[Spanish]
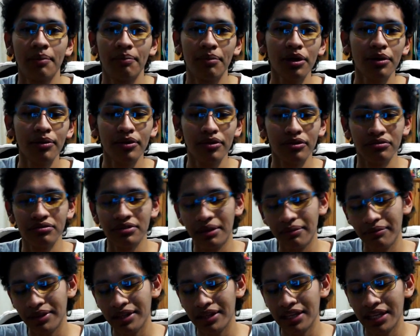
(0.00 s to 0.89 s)
Pero bueno,
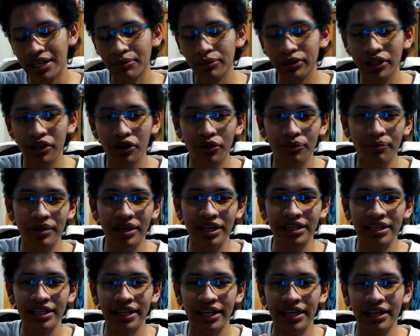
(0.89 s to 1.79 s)
también tenemos de
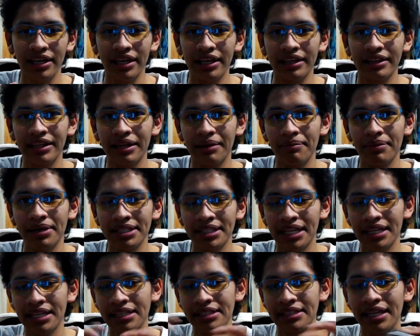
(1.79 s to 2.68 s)
inconveniente que entre más
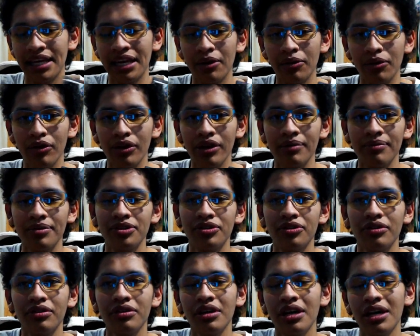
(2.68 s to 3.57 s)
grande esté el ángulo de
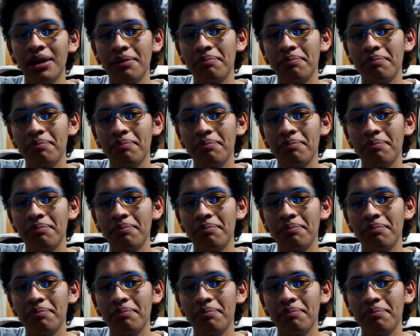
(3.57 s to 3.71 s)
visión,